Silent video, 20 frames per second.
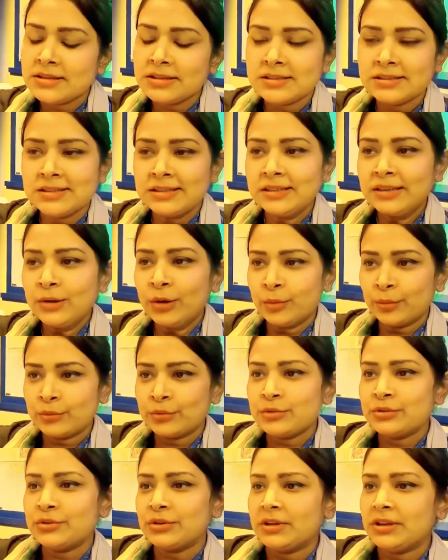জি সেটা
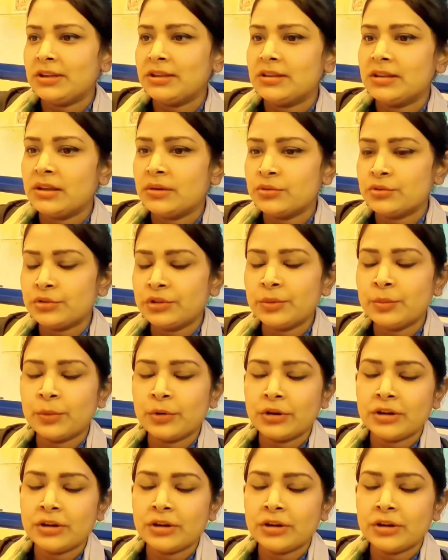অবশ্যই কেউ যদি